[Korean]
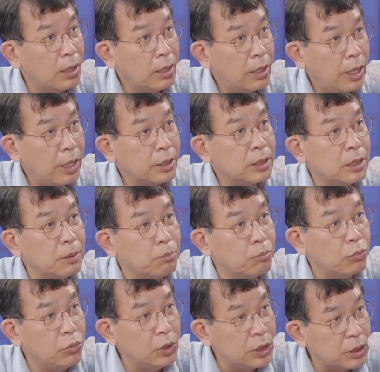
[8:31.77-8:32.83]
핵심
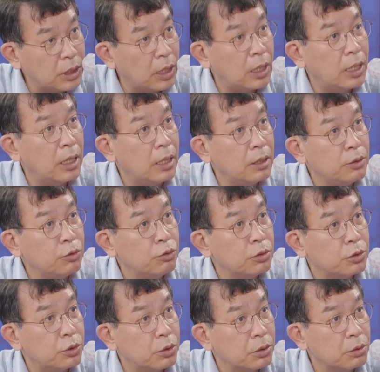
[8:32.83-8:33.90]
물자의
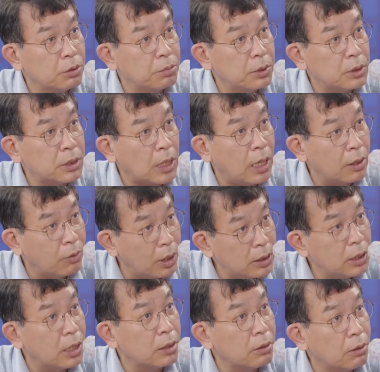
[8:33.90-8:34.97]
수급을 잘
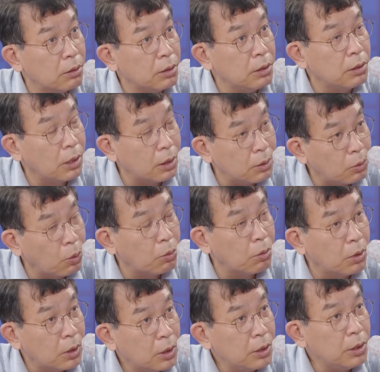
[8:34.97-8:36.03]
관리하는 거 이게 동
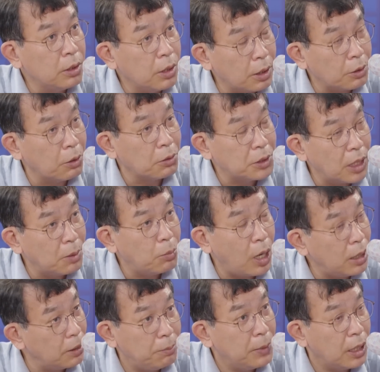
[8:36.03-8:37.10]
이게 경제 안바
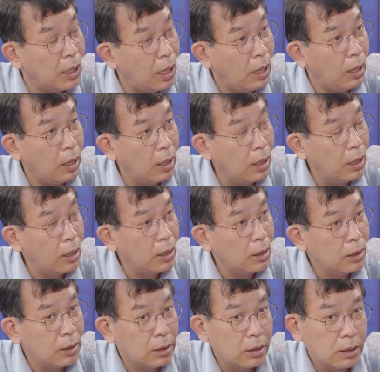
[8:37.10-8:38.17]
아닙니까?
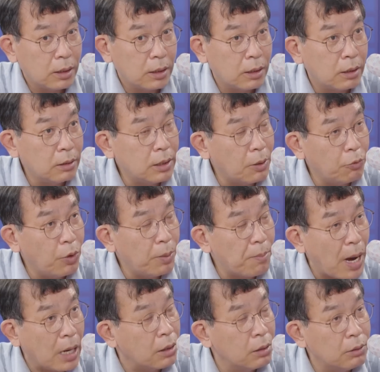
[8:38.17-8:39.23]
음 그렇죠. 근데 왜
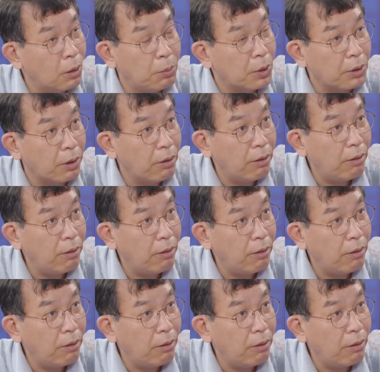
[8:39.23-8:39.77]
막 끊어버려?